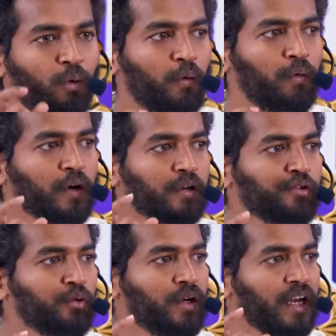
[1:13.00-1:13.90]
ஒவ்வொரு
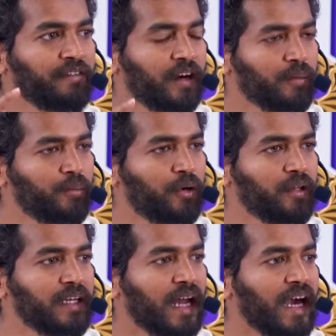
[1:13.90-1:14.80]
சூழ்நிலை
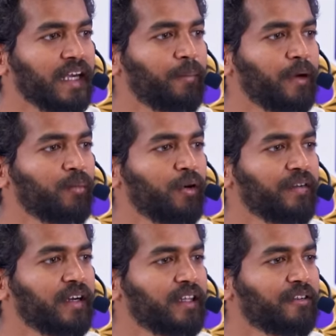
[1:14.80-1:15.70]
வரும்போது நான் எப்படி
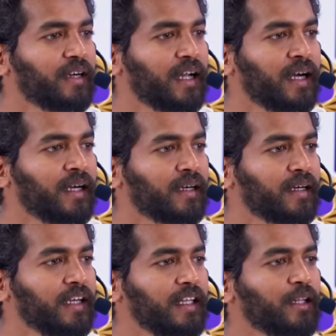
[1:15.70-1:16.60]
முடிவெடுத்துருவேன்னா
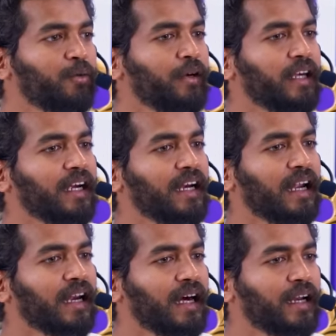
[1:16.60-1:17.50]
இந்த உயிர்கள்
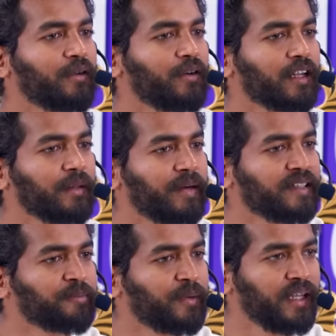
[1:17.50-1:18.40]
நல்லா இருக்கணுன்றத
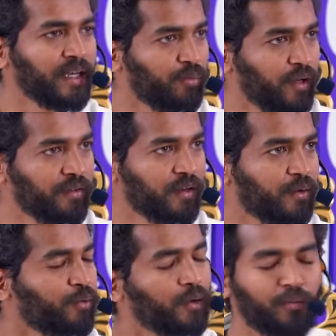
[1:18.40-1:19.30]
பேஸ் பண்ணி என் முடிவு
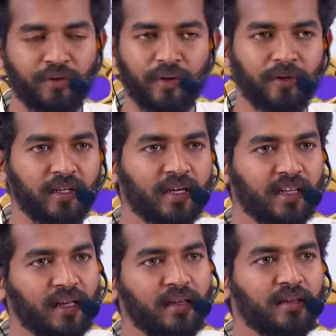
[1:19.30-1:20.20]
இருக்கும் உங்கள் முடிவு அப்படி
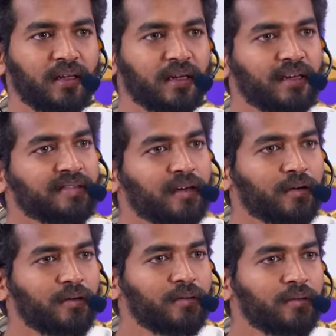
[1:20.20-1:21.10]
இருக்காது எழுதி தரேன் எஸ்
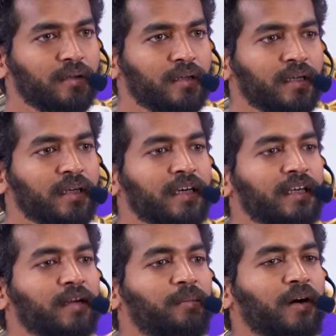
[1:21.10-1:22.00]

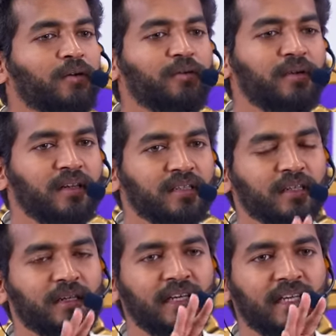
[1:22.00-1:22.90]
இந்த பக்குவம்
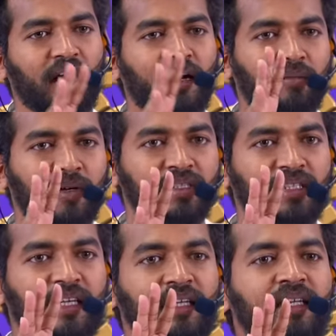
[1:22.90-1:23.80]
வந்துருச்சுன்னா நீங்கள் ஞானம்
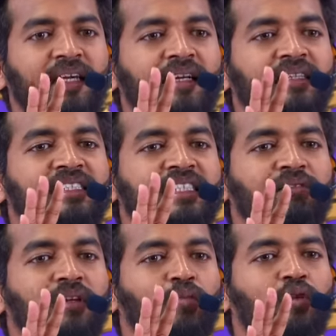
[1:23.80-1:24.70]
அடைஞ்சிட்டீங்க நீங்கள்
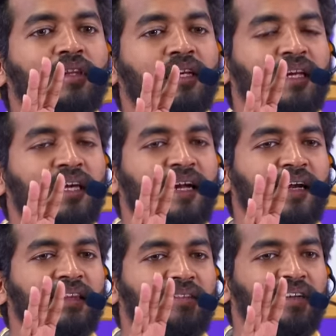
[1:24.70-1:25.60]
ஜீவன் முக்த நிலையை
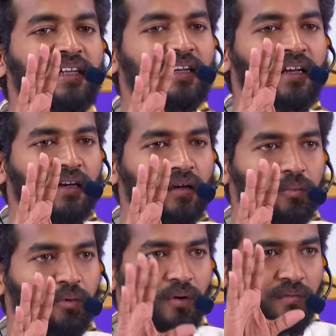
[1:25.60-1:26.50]
அடைந்து விட்டீர்கள் என்று
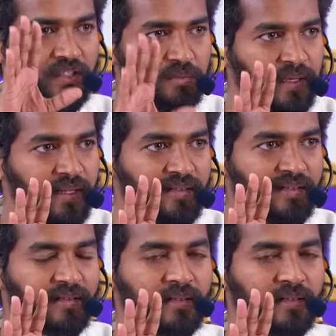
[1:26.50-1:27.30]
பொருள் விச் மீன்ஸ்